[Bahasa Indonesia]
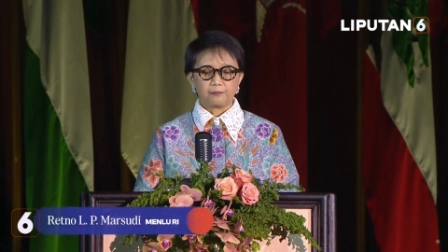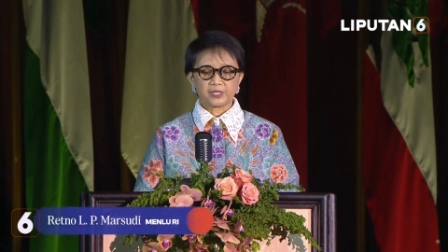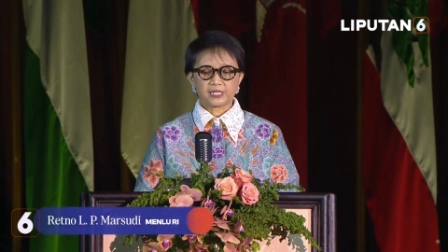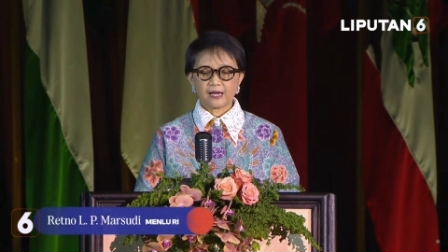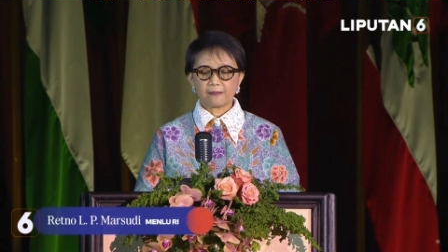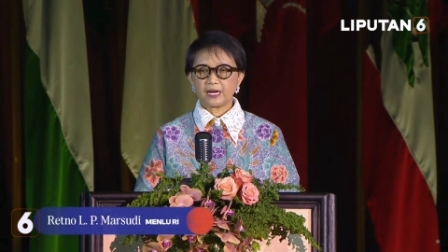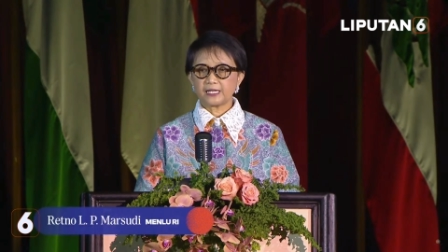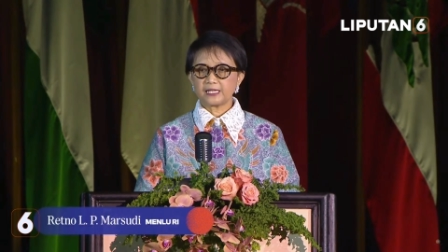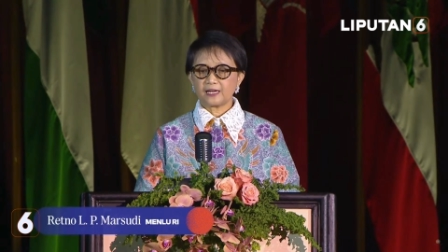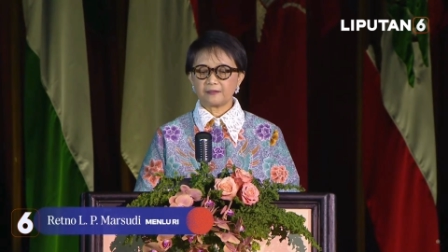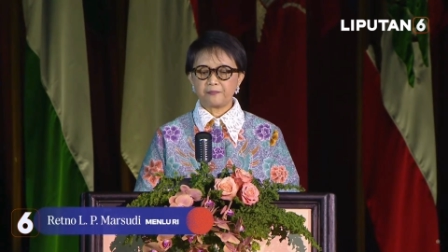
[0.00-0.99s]
bersama
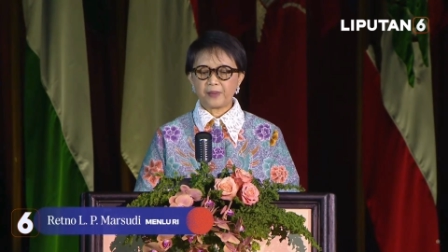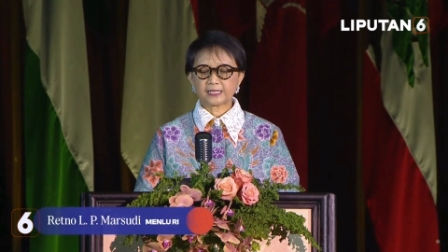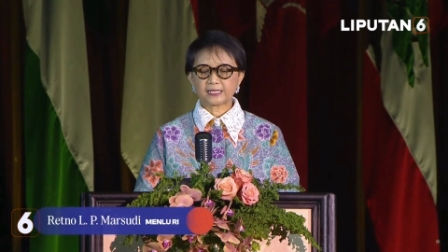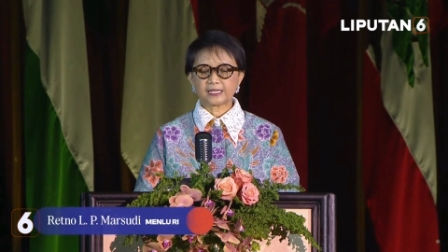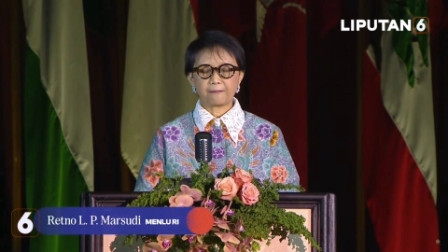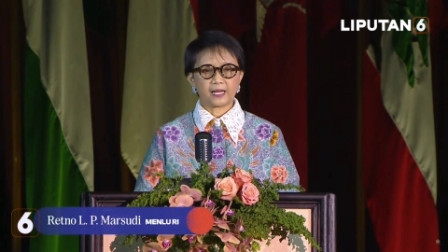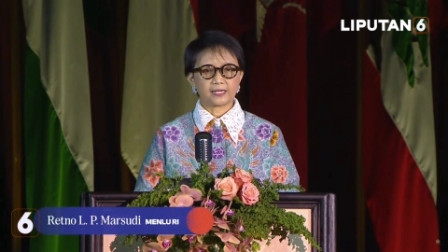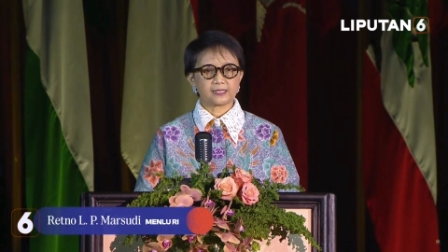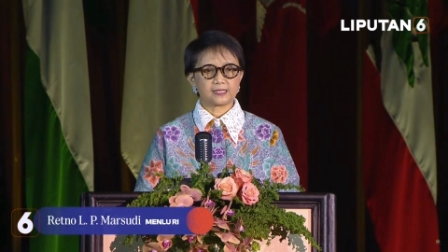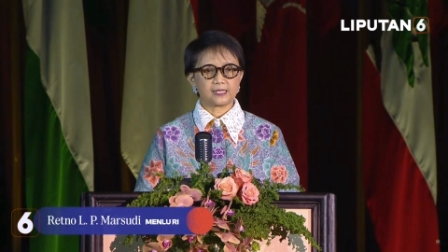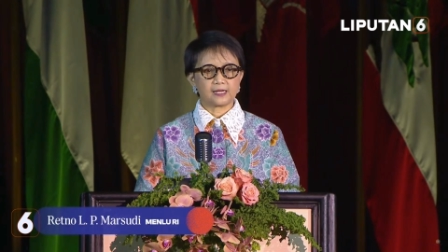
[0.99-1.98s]
dengan bangsa
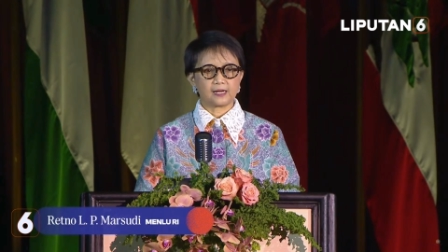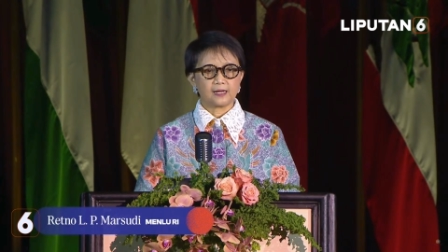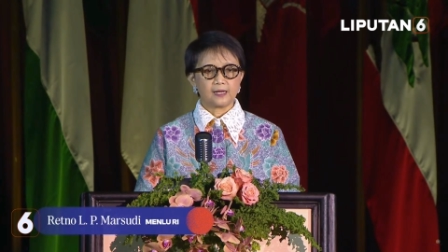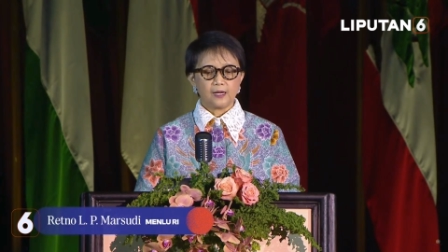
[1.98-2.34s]
Palestina